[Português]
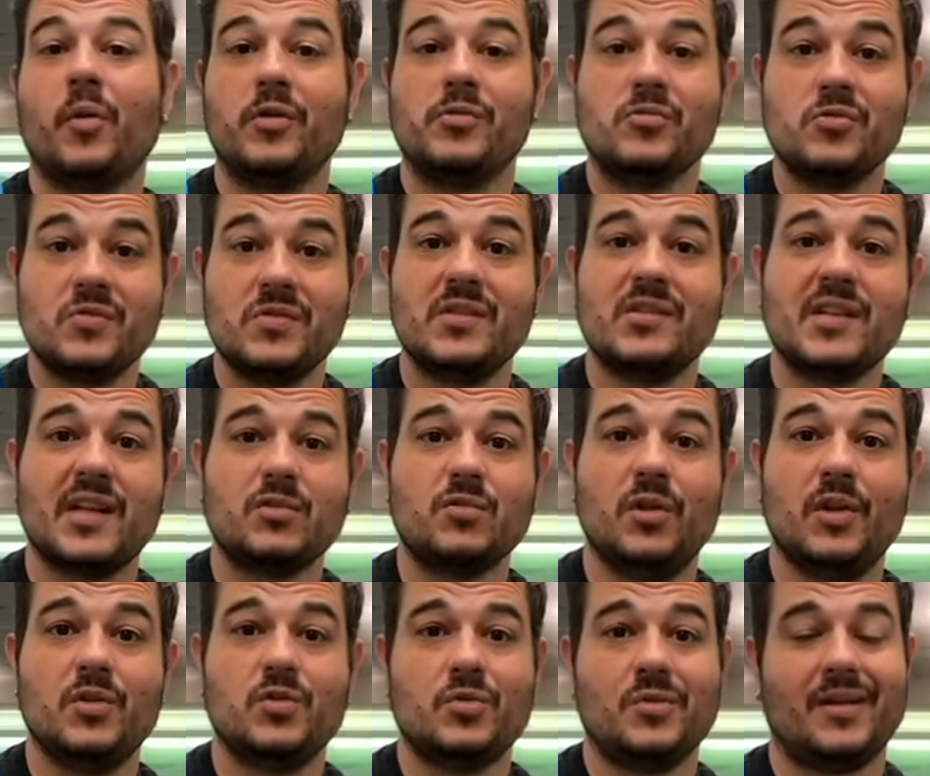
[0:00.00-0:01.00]
dificuldades que
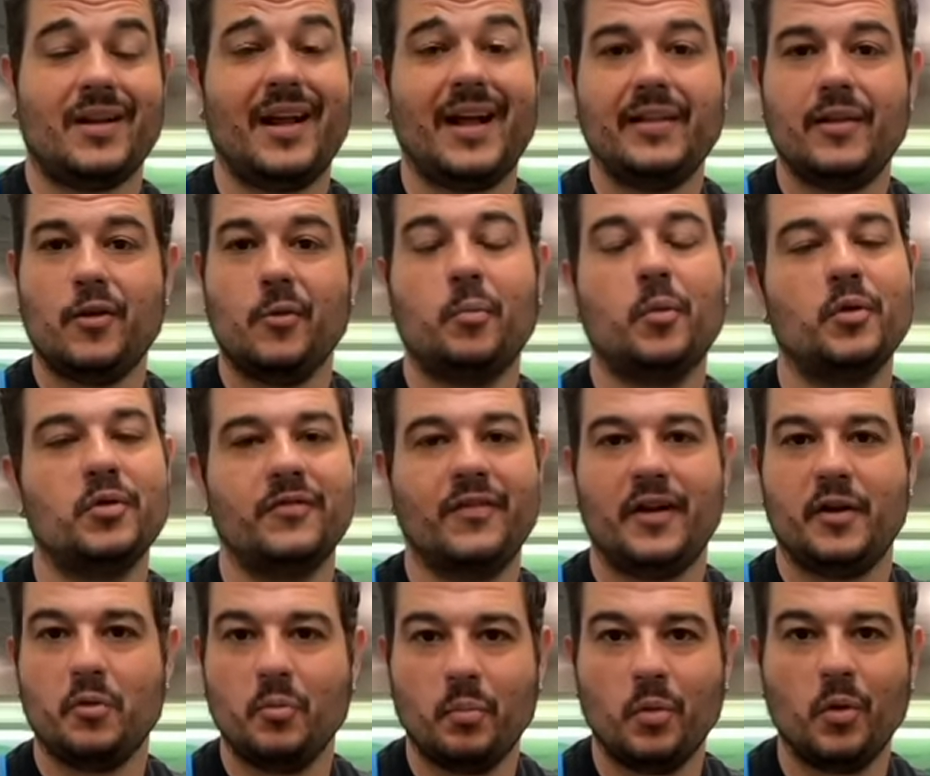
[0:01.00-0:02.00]
eu passei,
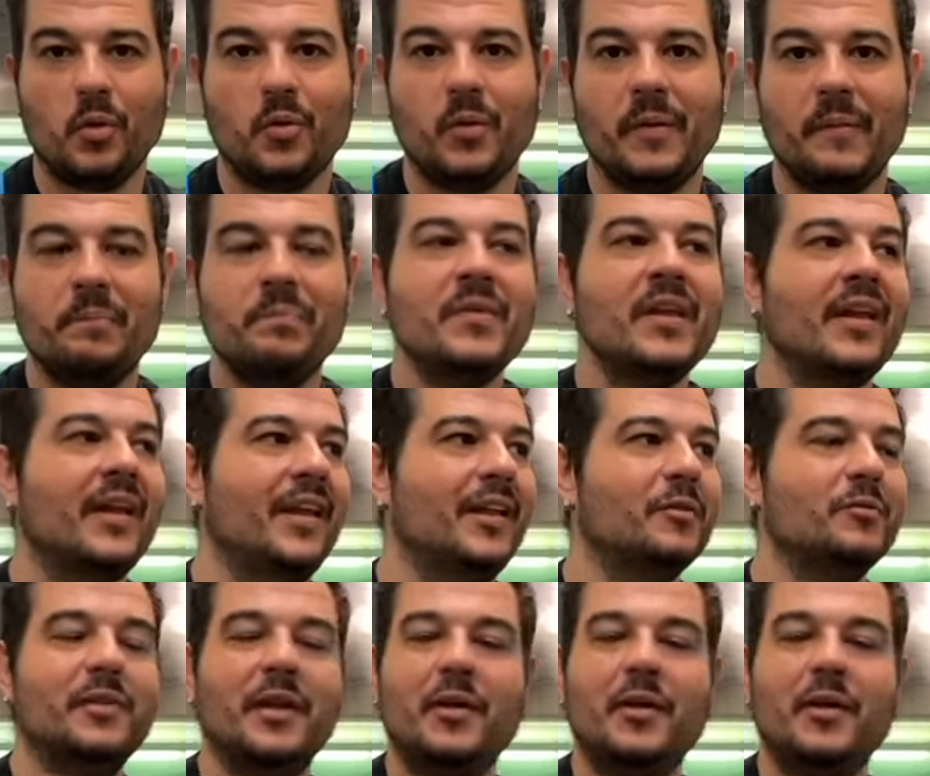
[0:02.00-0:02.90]
rapaziada. No primeiro link da